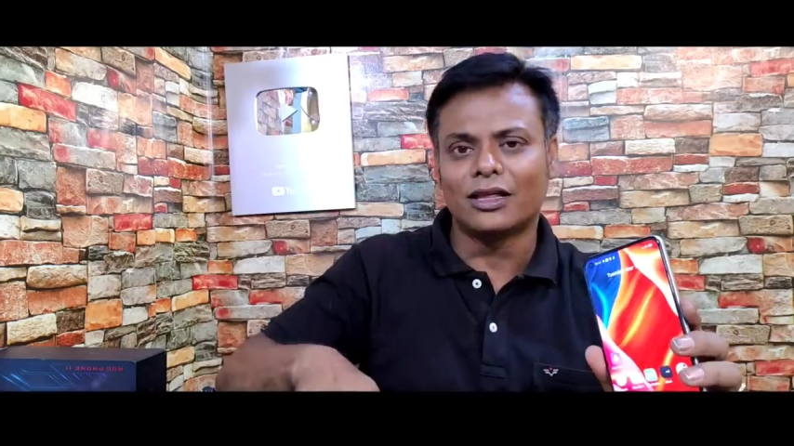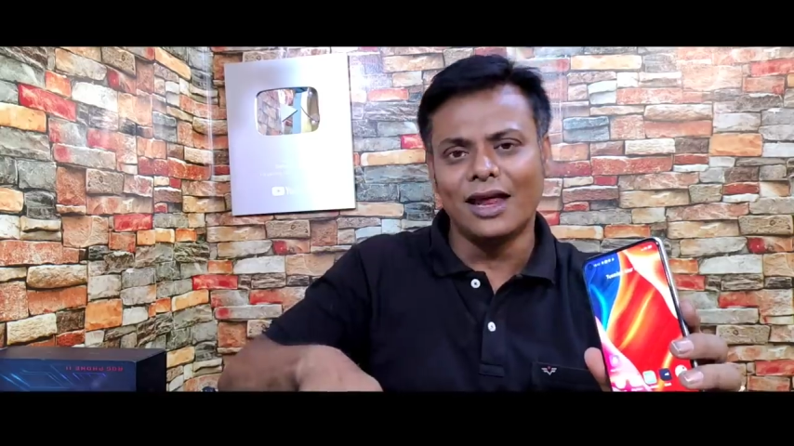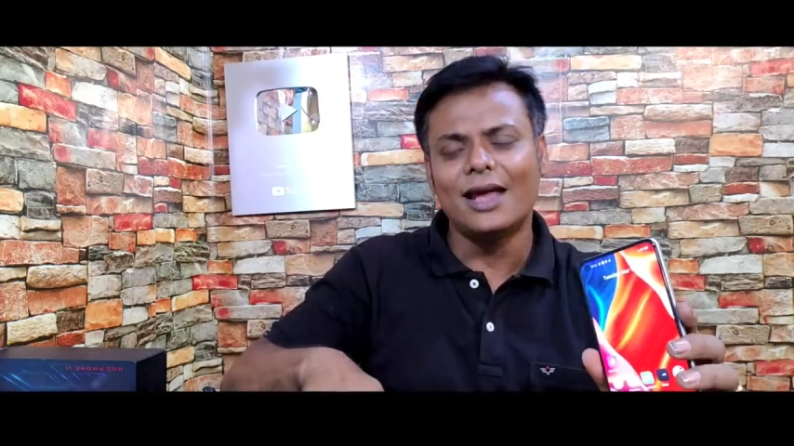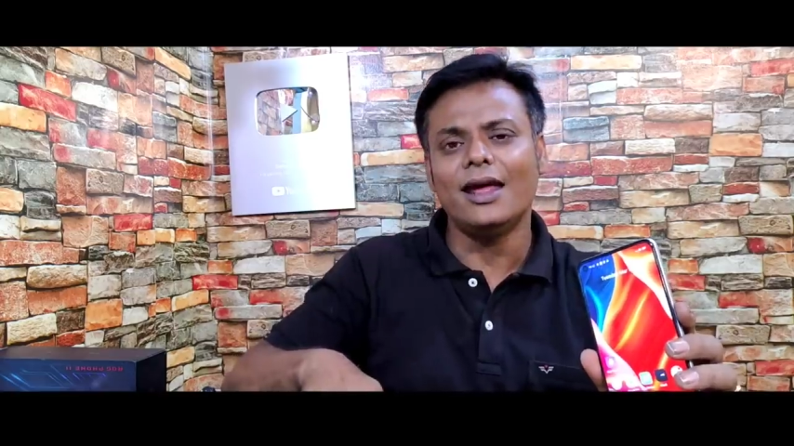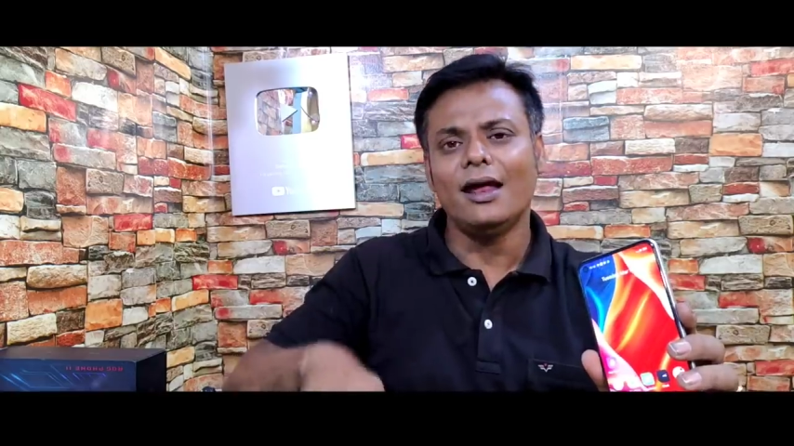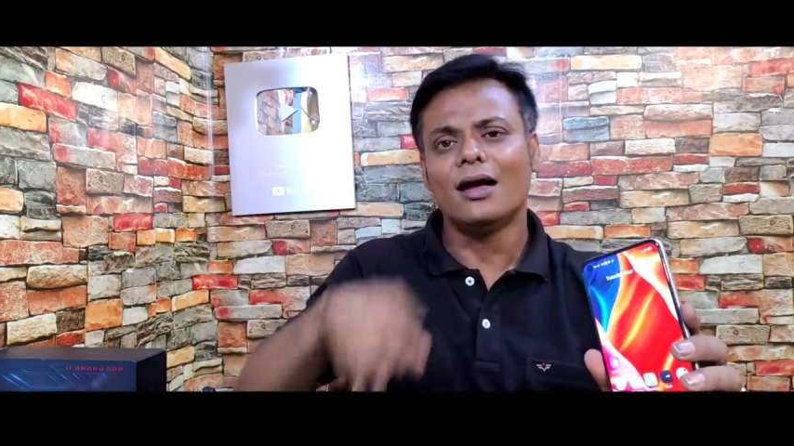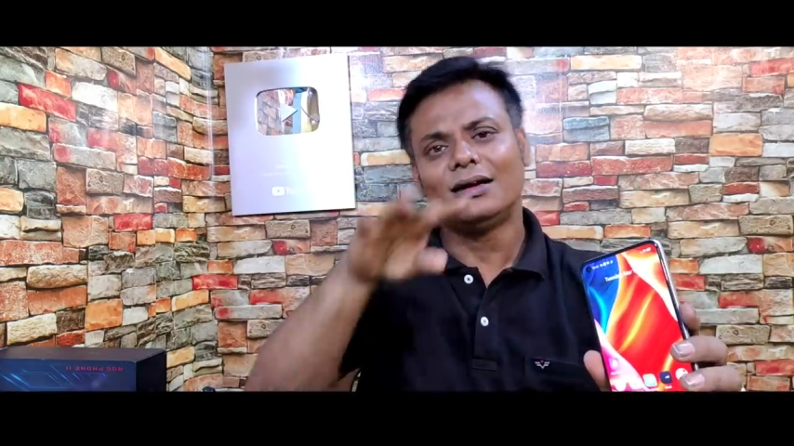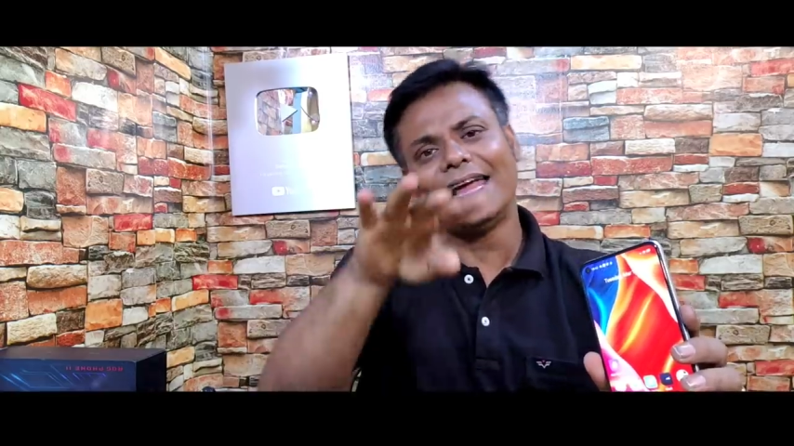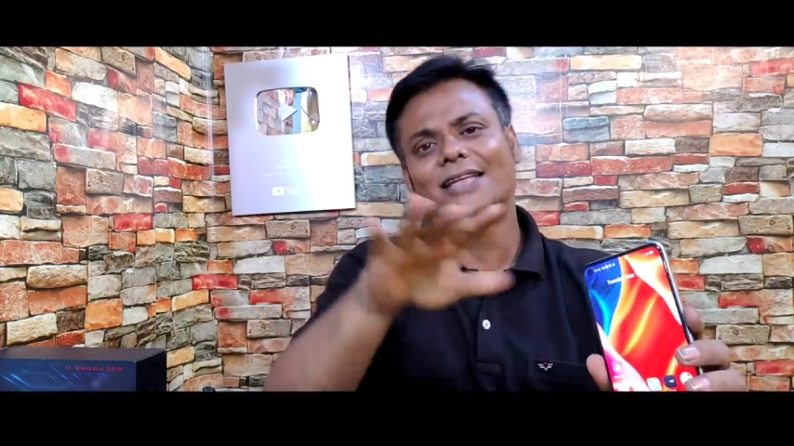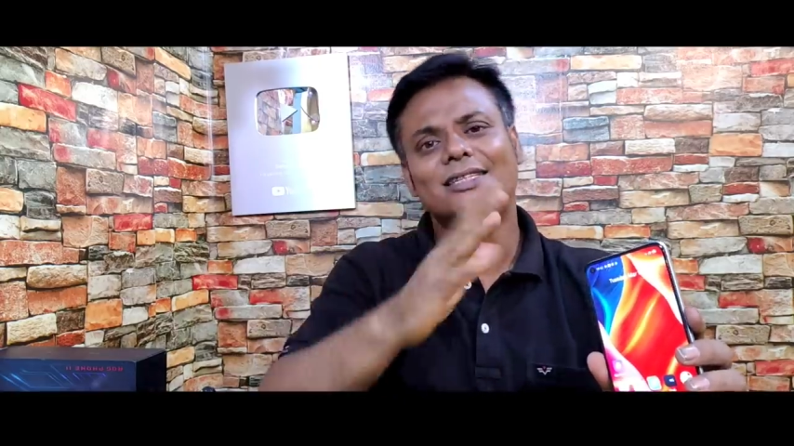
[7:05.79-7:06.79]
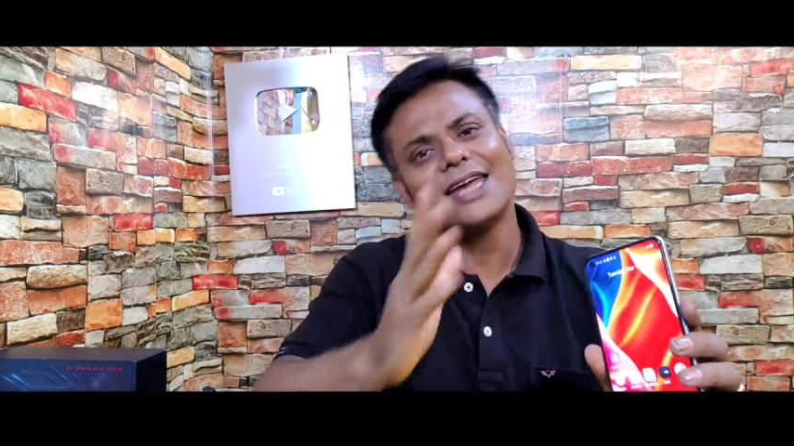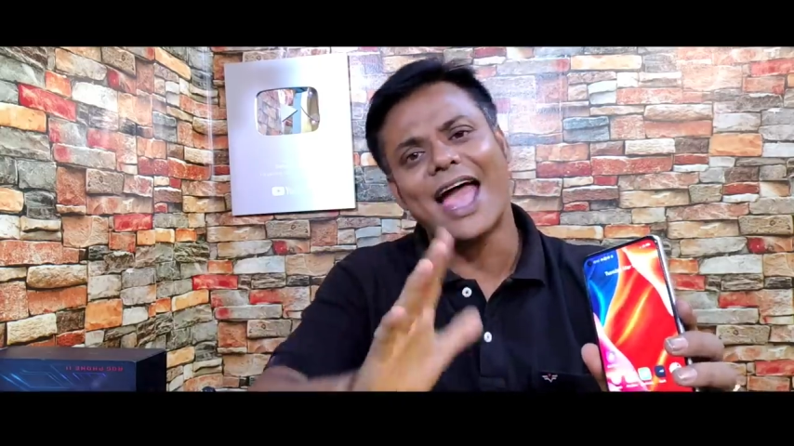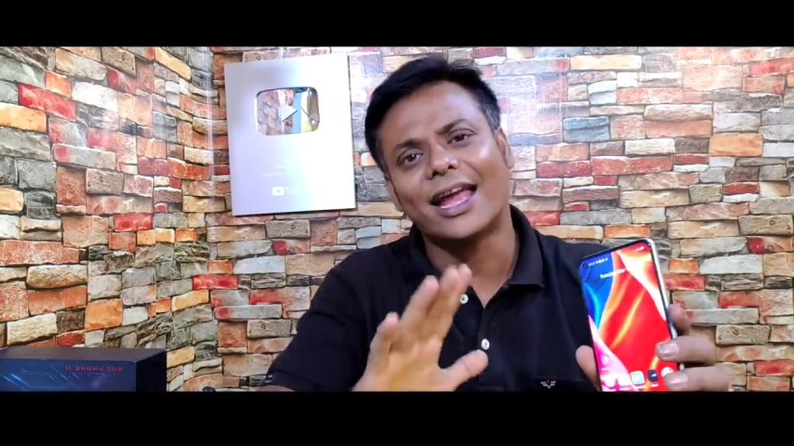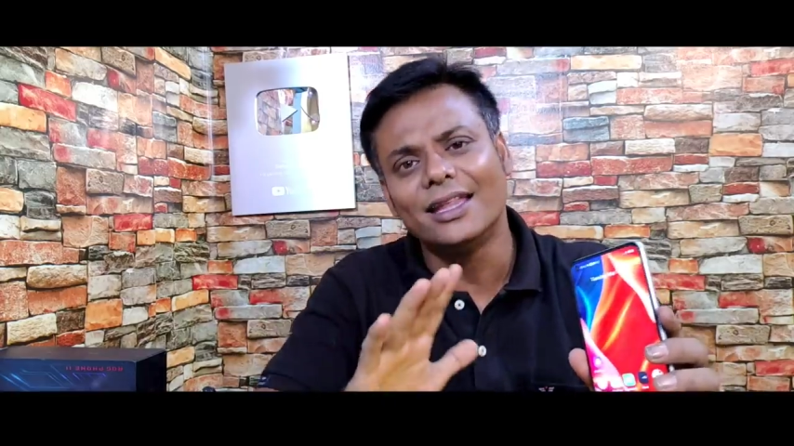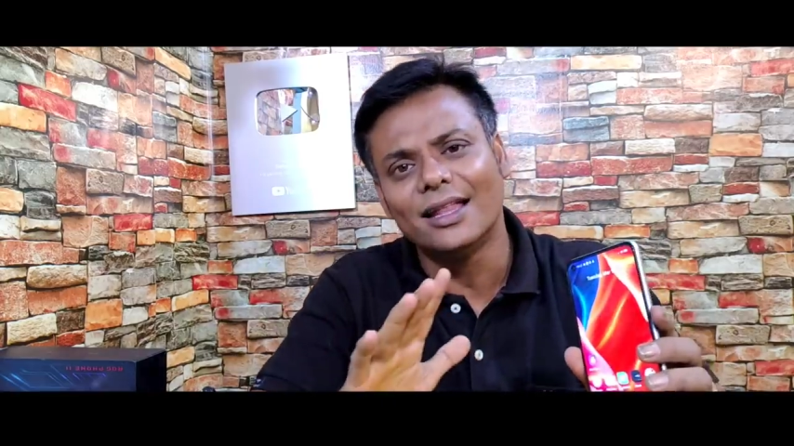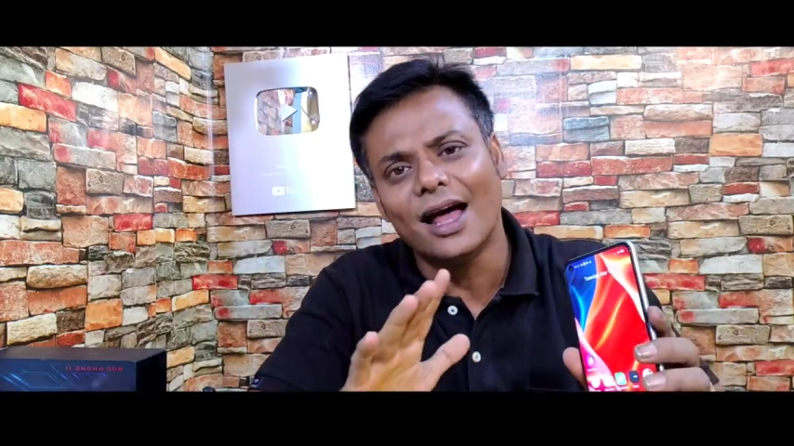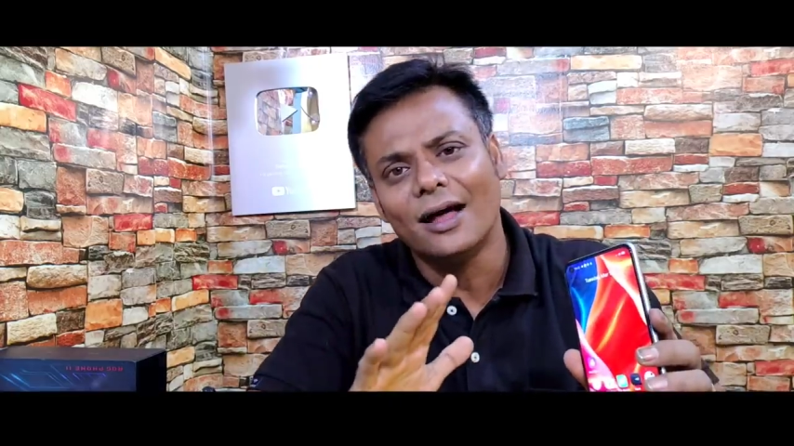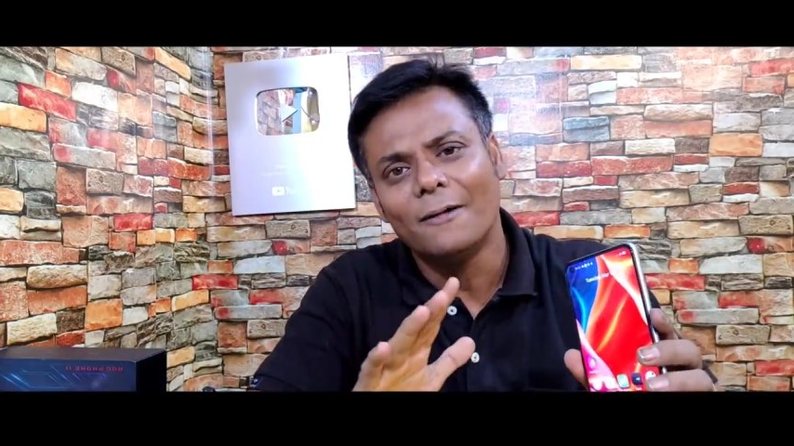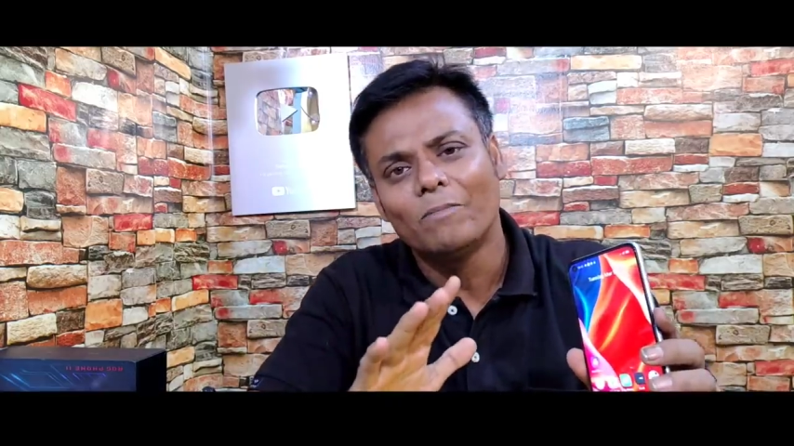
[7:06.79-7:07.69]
থ্রি কি টেক্সট কি একই দাদা